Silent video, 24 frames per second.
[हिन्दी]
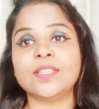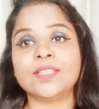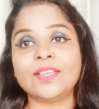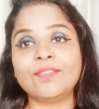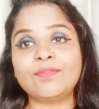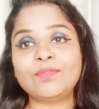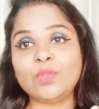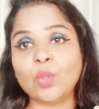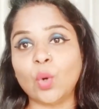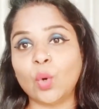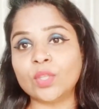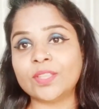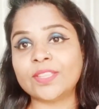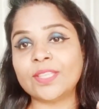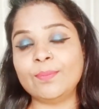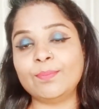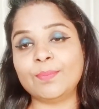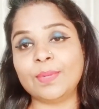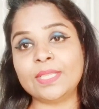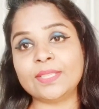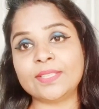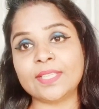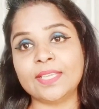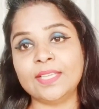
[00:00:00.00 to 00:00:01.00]
सिर्फ दो
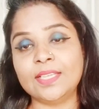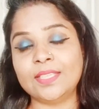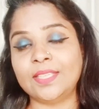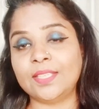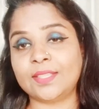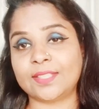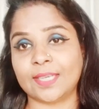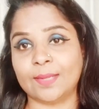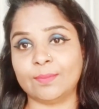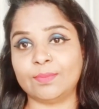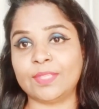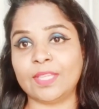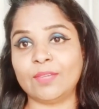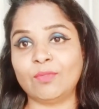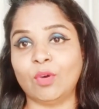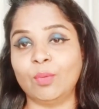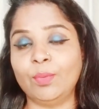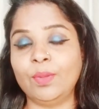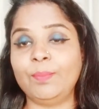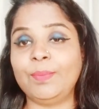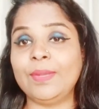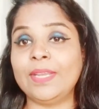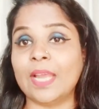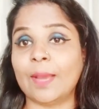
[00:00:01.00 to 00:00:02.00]
सिंपल से इजी स्टेप से वो
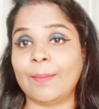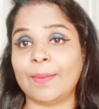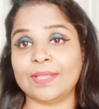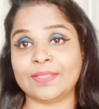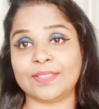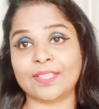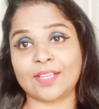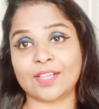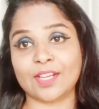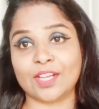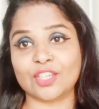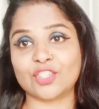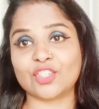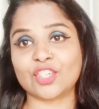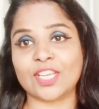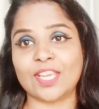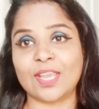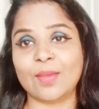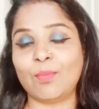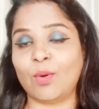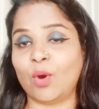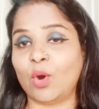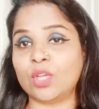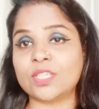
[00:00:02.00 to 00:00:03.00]
भी बिना पैसे खर्च
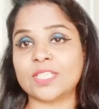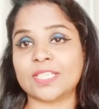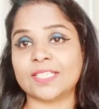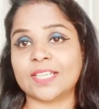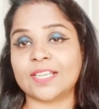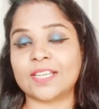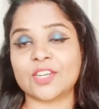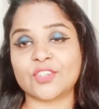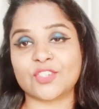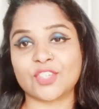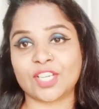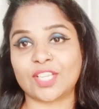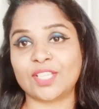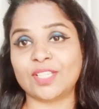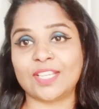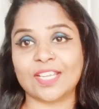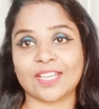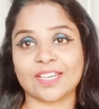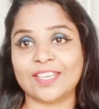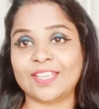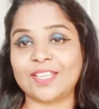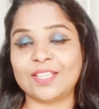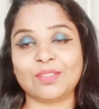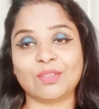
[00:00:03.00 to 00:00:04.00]
किए बहुत ज्यादा खर्चे की
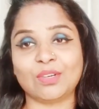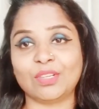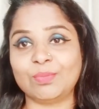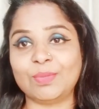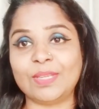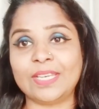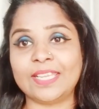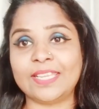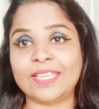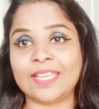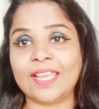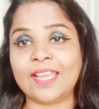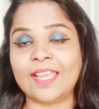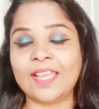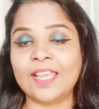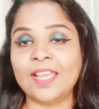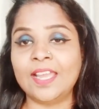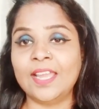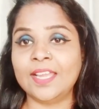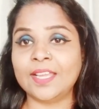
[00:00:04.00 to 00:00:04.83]
करने की जरूरत भी नहीं है